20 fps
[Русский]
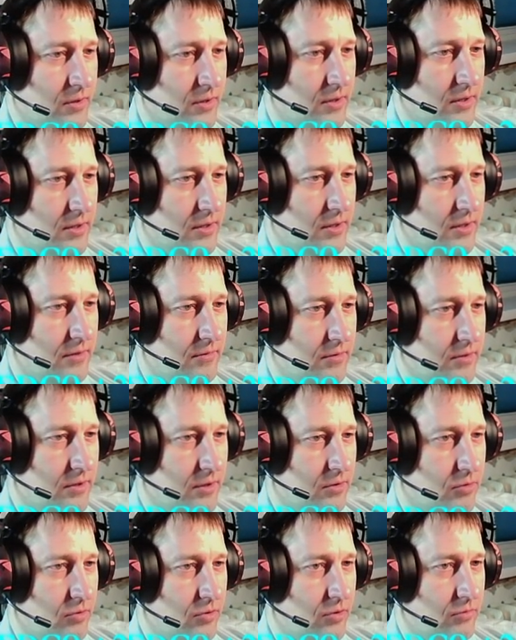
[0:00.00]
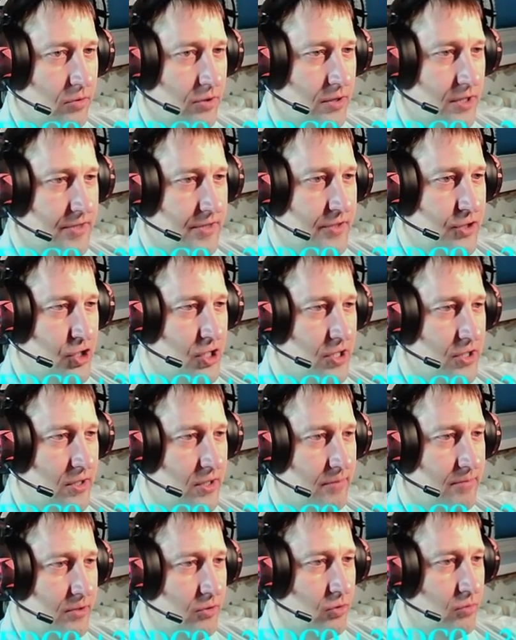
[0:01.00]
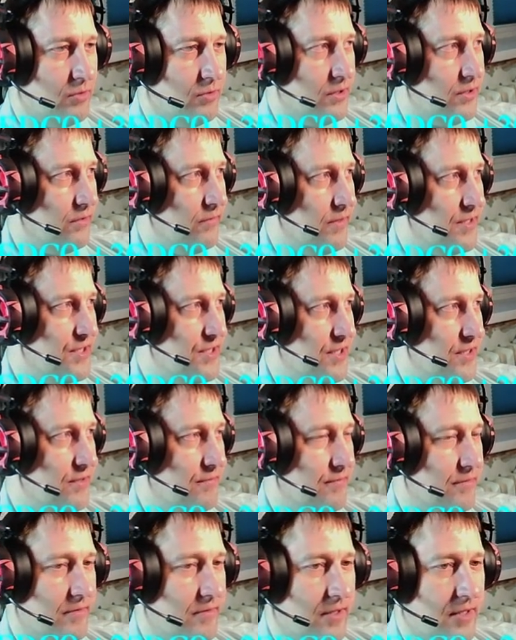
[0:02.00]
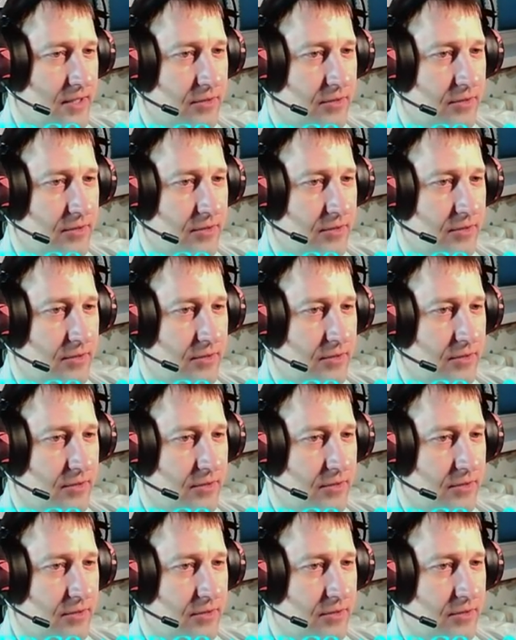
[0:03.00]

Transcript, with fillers: э, вот такое вот развлечение я придумал на 23 февраля.